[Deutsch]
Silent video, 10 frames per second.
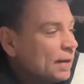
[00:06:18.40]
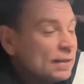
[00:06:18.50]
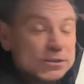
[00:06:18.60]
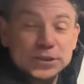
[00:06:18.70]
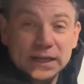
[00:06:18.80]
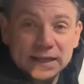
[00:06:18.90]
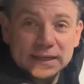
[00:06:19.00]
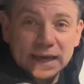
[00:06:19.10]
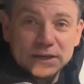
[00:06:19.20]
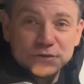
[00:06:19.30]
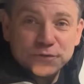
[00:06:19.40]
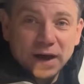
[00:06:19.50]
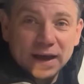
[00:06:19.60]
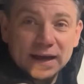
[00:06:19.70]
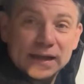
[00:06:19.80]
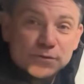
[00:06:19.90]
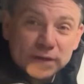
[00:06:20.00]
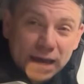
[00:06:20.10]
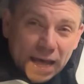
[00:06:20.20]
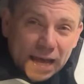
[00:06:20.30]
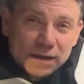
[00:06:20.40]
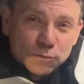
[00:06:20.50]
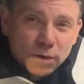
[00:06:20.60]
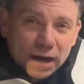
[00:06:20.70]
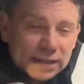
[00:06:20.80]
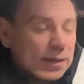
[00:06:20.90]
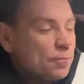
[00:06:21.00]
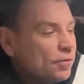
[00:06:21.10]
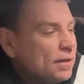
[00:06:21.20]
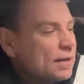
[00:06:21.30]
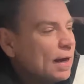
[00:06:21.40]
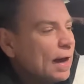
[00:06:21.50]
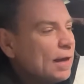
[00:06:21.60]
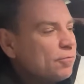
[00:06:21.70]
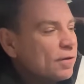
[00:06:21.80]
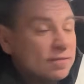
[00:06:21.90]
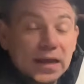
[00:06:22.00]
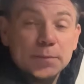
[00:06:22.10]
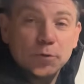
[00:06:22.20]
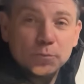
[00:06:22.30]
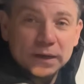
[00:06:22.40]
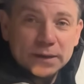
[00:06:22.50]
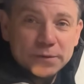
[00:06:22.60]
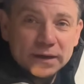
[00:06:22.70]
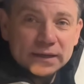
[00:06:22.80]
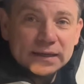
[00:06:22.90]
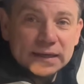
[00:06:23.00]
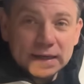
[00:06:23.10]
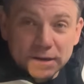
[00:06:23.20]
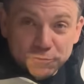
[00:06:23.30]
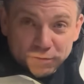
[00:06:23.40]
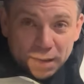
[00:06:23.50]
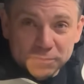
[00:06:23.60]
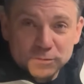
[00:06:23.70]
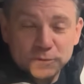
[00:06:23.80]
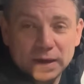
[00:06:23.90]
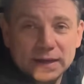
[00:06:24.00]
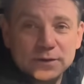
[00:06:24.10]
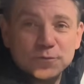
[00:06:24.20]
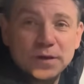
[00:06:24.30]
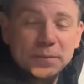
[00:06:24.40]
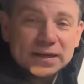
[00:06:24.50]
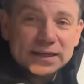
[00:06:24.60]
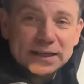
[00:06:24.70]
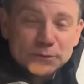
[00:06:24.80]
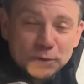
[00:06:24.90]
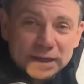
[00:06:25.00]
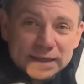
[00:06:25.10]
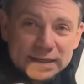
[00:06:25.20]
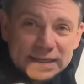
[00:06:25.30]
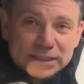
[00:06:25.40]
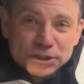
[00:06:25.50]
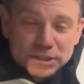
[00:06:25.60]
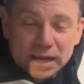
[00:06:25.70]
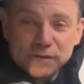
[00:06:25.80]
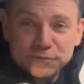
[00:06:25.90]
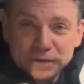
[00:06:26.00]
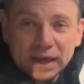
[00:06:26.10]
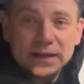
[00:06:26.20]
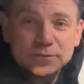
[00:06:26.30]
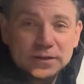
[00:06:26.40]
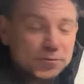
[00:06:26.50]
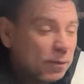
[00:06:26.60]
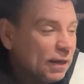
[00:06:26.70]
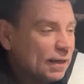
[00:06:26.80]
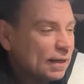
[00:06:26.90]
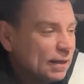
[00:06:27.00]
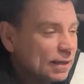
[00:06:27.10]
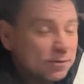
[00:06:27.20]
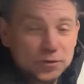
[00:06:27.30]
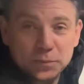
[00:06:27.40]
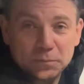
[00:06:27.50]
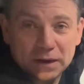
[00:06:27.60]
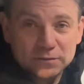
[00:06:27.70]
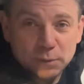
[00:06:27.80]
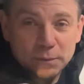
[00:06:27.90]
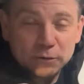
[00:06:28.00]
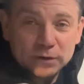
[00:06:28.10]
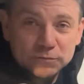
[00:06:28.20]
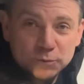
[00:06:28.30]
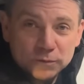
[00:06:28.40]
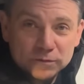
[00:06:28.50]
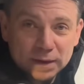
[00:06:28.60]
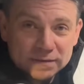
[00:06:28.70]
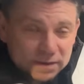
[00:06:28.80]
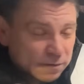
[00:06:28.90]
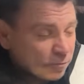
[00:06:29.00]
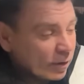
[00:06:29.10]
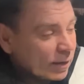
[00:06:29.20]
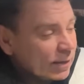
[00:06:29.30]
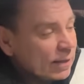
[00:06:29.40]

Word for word: Standard-Range-Fahrer. Also der Akku hat im Winter einfach seine Probleme äh, warm zu werden. Und wenn man dann natürlich nicht schnell fährt, und das bin ich ja nicht, also ich bin maximal mal 125 gefahren,